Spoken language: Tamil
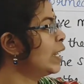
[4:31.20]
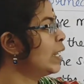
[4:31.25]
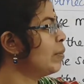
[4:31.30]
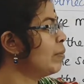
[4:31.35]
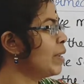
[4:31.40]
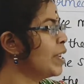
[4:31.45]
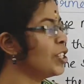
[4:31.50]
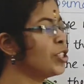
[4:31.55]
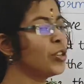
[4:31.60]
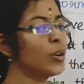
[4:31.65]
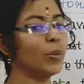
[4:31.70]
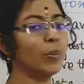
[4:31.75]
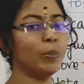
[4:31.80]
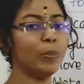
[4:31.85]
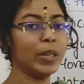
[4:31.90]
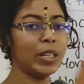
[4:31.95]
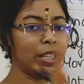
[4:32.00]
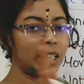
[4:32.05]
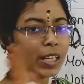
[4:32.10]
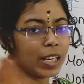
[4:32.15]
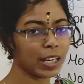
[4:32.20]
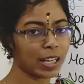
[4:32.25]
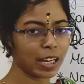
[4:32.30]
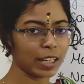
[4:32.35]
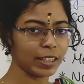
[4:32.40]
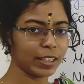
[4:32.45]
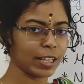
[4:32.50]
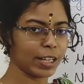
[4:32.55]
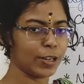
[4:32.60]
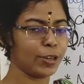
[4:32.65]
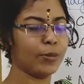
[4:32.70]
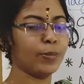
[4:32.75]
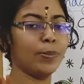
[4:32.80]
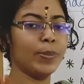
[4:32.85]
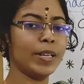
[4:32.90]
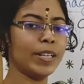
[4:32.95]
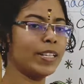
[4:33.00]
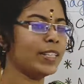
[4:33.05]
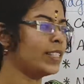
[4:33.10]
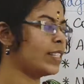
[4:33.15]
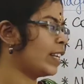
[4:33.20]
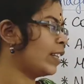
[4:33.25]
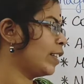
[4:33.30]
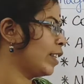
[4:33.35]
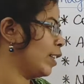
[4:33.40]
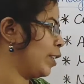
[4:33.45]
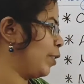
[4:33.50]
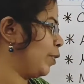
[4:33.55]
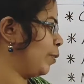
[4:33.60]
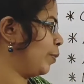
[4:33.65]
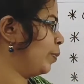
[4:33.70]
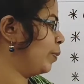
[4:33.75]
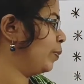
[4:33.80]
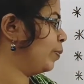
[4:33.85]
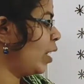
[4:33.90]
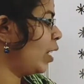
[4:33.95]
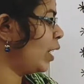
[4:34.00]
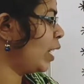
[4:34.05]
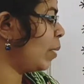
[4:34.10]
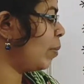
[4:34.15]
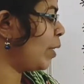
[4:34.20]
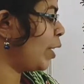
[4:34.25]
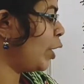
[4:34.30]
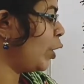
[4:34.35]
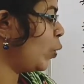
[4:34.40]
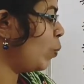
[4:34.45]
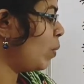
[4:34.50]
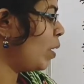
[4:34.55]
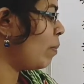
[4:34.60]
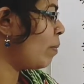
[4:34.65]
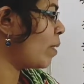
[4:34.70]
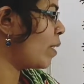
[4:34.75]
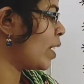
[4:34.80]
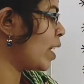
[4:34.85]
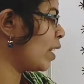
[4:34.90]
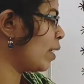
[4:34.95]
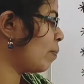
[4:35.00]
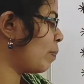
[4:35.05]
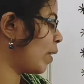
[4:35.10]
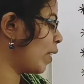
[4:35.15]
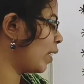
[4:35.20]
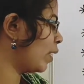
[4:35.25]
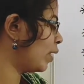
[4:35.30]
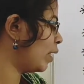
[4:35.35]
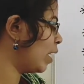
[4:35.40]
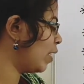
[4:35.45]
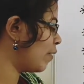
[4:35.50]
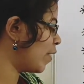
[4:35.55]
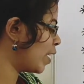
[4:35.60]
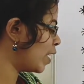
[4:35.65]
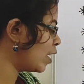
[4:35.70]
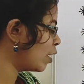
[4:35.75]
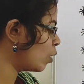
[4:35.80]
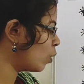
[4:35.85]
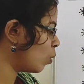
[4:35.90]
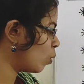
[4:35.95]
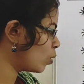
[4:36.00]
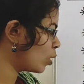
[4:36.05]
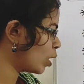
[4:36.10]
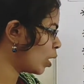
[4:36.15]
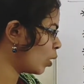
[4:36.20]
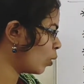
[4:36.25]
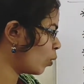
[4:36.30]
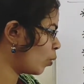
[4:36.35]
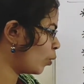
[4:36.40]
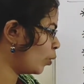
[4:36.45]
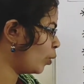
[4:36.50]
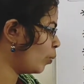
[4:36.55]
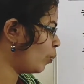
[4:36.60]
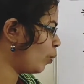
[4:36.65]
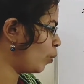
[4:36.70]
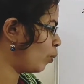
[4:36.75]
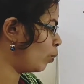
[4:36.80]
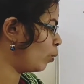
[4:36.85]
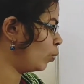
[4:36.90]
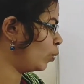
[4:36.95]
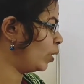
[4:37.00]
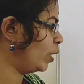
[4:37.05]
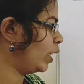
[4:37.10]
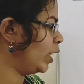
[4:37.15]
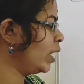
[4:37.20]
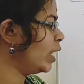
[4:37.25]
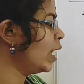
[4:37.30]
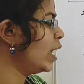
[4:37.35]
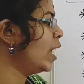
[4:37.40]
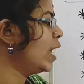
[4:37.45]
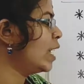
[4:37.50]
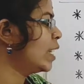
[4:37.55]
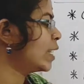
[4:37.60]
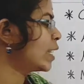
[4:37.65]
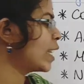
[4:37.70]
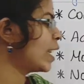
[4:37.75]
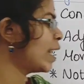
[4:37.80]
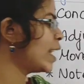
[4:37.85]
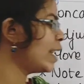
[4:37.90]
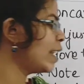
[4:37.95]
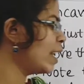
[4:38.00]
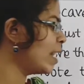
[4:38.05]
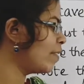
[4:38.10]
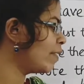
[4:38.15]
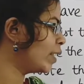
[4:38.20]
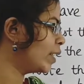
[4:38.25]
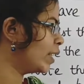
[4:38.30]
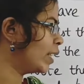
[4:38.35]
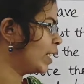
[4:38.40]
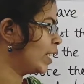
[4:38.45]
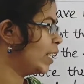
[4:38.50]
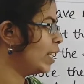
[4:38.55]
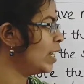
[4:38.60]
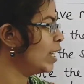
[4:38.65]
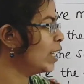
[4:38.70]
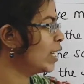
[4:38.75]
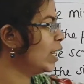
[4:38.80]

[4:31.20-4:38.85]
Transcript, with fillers: இமேஜ் பிக்கராக தெரியும் பெருசாக தெரியும் நம்ம இன்னுமே மிரர் பக்கத்தில் வெரி க்ளோஸராக கொண்டு போகும்போது ஸ்க்ரீனில் வந்து